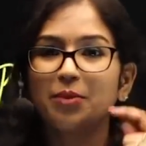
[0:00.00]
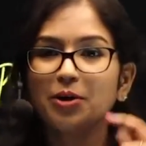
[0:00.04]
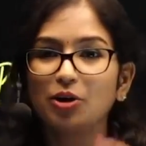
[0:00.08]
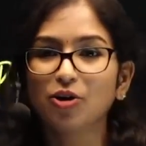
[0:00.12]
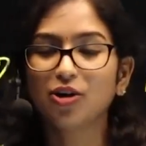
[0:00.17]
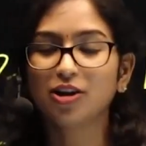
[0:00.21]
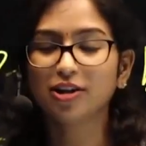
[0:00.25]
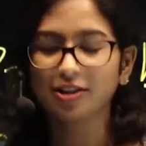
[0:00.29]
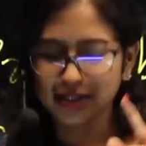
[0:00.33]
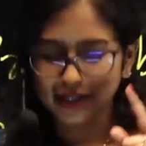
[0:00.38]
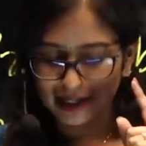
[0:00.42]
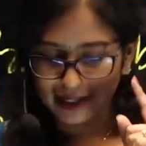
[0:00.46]

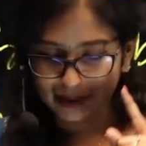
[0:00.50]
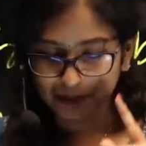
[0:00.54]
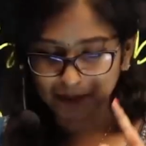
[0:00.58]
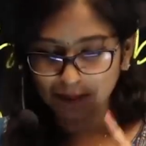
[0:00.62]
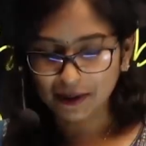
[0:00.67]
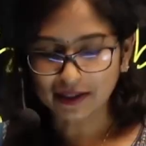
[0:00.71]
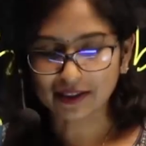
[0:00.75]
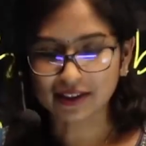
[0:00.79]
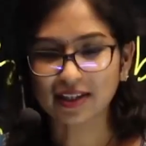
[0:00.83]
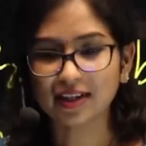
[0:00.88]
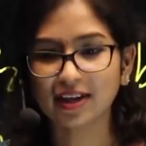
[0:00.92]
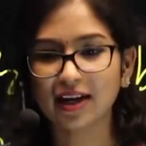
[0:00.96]
பிகாஸ்
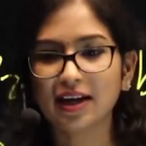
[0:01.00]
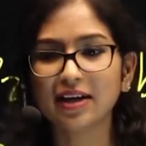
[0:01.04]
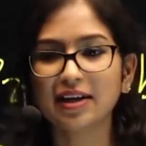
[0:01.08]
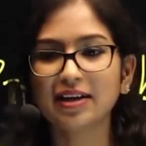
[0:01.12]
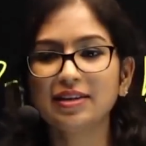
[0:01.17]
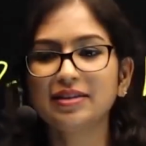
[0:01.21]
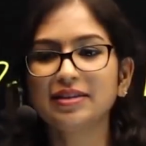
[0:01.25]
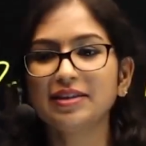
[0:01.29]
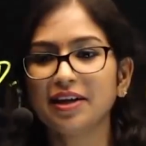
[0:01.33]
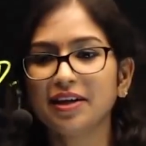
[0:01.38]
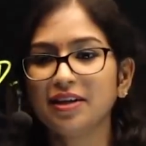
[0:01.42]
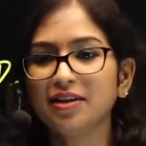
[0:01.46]
பசங்களா
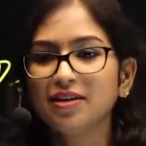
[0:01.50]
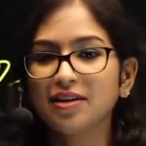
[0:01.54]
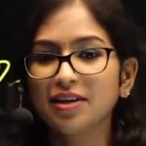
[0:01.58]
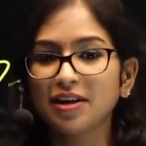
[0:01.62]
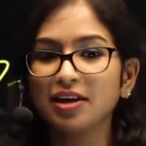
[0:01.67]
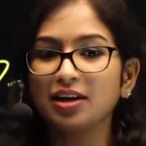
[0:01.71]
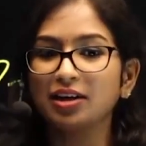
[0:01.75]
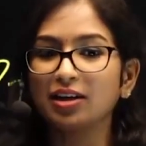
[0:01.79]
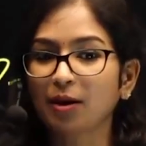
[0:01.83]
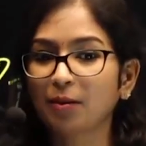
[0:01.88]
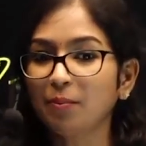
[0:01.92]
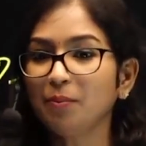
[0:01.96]
லிசன்
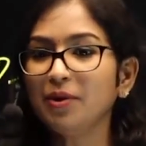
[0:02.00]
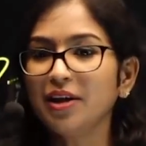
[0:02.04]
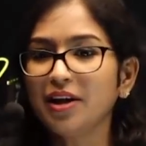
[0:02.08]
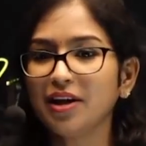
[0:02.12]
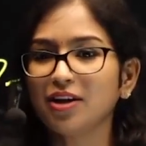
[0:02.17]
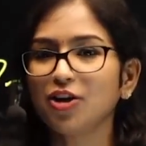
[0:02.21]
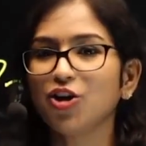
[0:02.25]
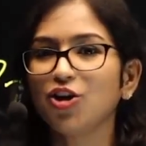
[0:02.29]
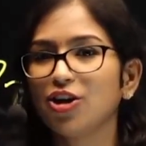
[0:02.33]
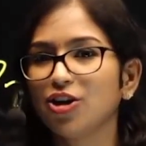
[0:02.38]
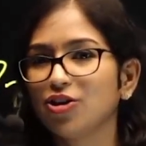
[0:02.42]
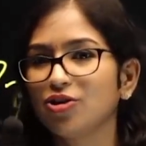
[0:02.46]
நீங்கள்
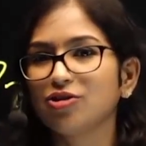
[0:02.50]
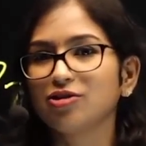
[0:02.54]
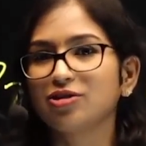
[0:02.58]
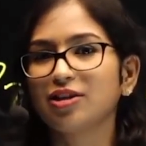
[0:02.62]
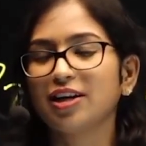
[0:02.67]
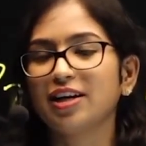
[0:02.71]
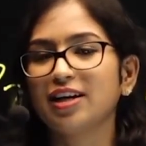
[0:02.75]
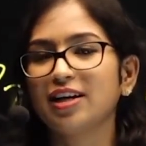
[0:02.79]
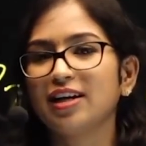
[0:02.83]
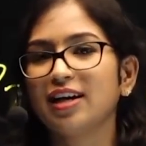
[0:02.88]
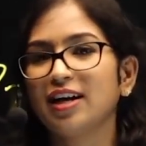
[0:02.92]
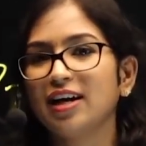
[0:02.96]
நம்புறீங்களோ
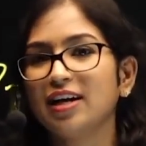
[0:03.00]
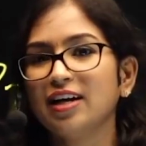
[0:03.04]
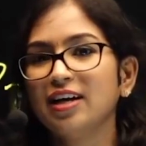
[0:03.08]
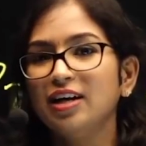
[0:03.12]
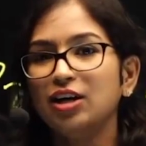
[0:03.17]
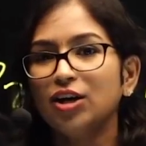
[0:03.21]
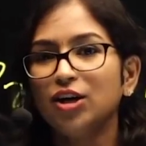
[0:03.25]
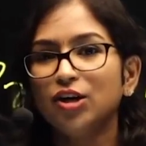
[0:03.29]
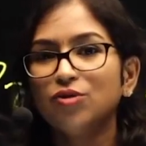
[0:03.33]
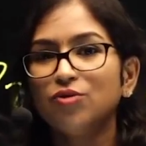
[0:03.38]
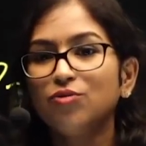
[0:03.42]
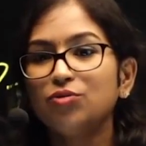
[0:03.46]
இல்லையோன்னு தெரியல
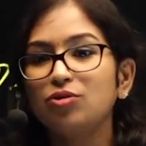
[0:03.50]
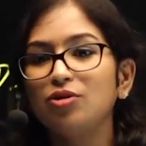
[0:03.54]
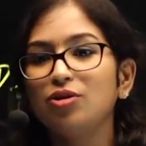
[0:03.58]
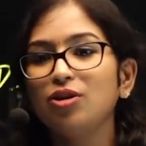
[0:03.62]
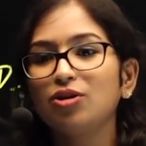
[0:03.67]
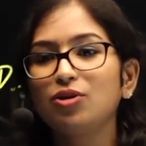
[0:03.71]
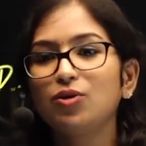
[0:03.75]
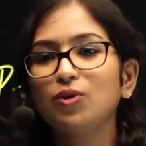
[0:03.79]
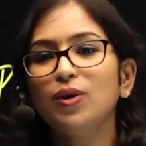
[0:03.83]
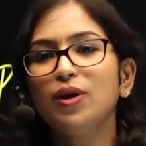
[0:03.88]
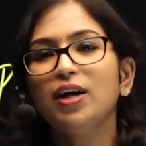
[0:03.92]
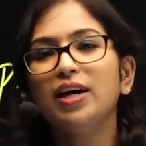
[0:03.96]

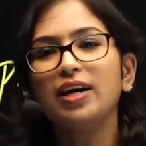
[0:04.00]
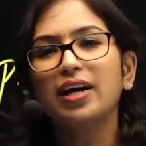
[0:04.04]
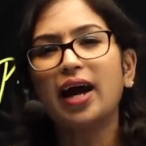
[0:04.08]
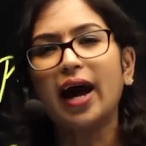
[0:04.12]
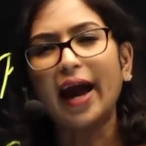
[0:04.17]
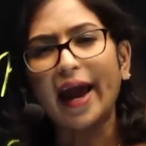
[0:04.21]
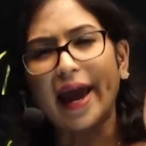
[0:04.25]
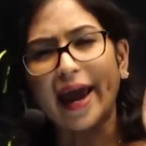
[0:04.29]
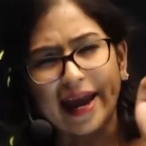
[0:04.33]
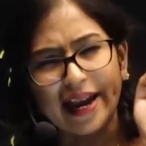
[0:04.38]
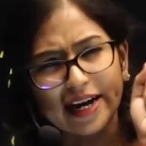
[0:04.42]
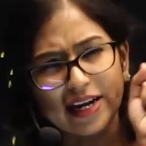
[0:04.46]
உங்களுக்குள்ளார
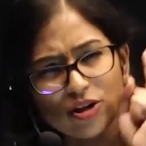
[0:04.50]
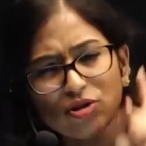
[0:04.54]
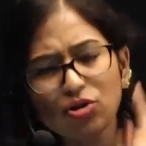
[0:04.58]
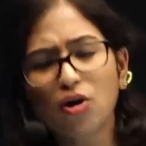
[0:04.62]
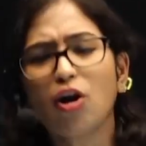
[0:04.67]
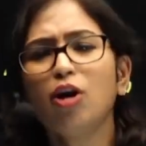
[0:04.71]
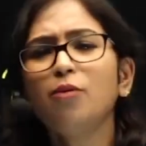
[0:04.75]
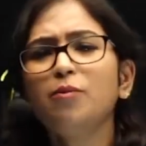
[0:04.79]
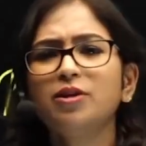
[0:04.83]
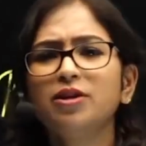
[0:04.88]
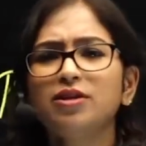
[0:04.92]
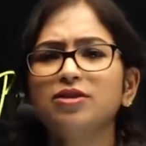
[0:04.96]

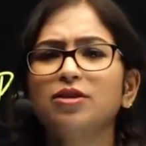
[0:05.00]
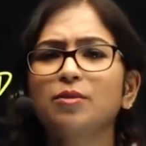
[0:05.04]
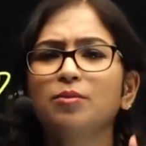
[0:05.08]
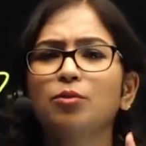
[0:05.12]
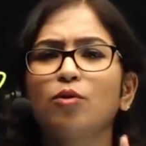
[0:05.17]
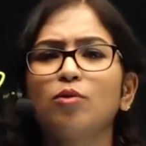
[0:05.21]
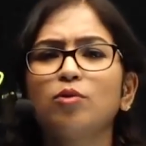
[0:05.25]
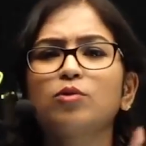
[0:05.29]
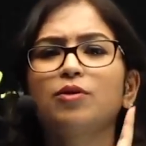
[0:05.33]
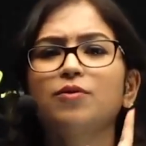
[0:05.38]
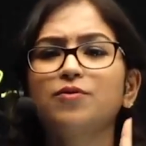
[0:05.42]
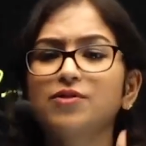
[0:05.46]
என்னாமனஸ்
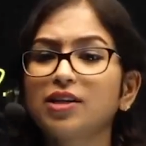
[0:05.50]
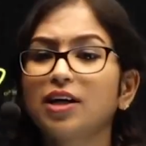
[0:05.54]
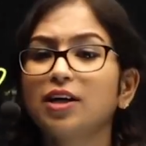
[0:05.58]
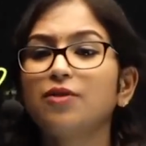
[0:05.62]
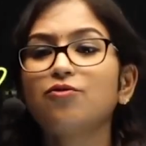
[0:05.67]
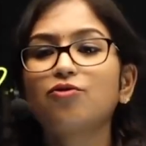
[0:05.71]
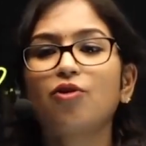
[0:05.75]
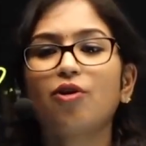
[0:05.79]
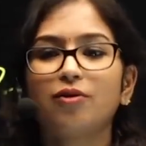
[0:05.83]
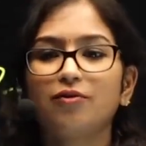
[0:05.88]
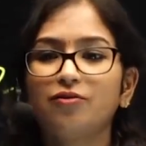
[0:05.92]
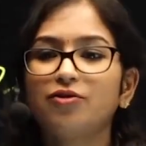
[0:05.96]
அமௌண்ட் ஆஃப்
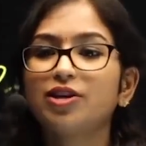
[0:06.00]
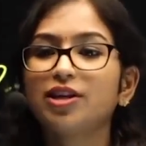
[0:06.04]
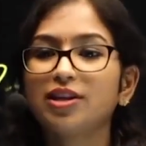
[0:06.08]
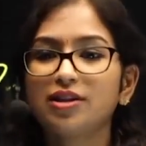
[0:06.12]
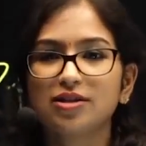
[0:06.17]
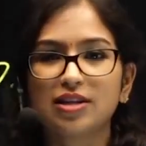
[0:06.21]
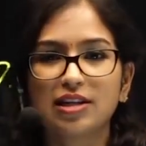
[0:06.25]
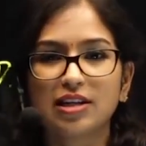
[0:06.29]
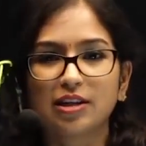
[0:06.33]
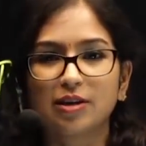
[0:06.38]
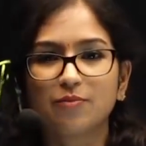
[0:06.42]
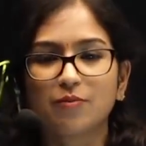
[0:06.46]
செல்ஃப்
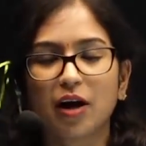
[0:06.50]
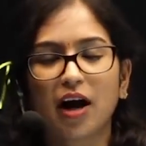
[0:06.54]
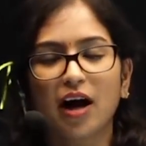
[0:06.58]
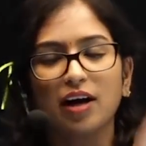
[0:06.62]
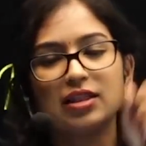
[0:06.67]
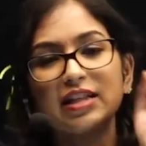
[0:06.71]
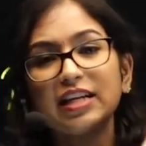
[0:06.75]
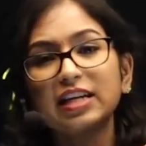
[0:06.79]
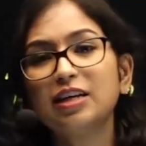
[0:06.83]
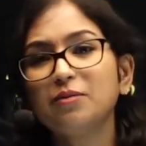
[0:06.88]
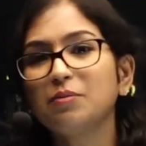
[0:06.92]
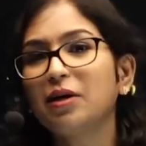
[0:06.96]
கான்ஃபிடென்ஸ் இருக்குது
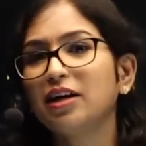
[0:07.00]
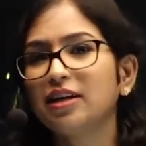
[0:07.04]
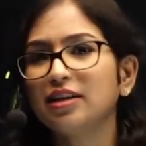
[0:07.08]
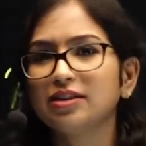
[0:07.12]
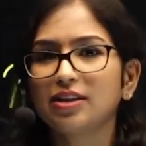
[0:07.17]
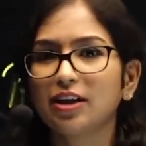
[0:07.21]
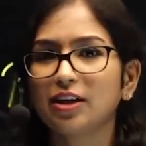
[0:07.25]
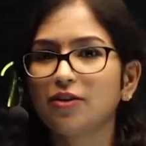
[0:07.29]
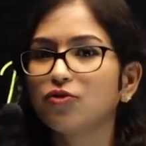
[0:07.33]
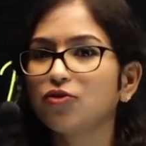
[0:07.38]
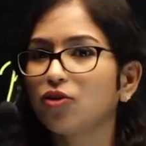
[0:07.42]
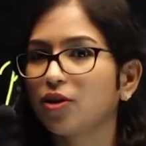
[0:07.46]

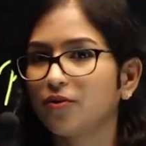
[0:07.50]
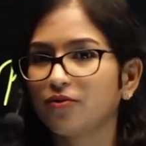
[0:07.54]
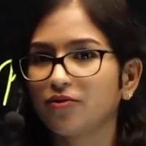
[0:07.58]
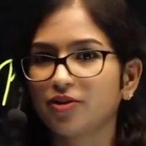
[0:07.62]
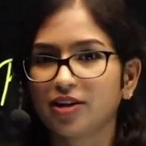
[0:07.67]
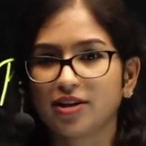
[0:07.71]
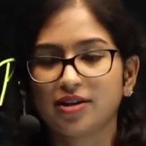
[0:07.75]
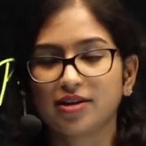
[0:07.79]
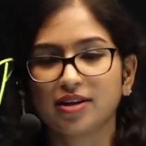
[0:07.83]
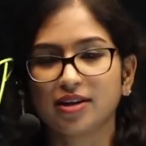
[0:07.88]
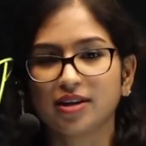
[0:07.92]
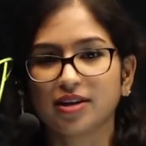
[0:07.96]
அதிகமான செல்ஃப்
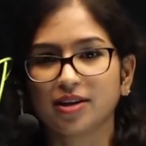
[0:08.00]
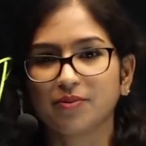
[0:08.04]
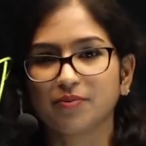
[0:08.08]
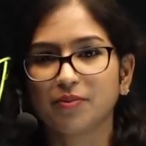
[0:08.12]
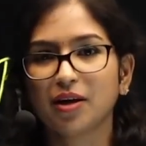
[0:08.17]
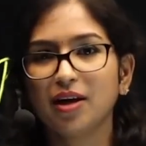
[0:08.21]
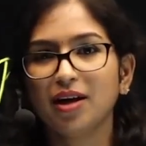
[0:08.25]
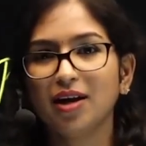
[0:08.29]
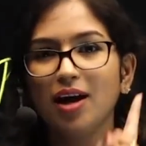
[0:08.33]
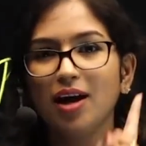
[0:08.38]
கான்ஃபிடென்ஸ் இருக்குது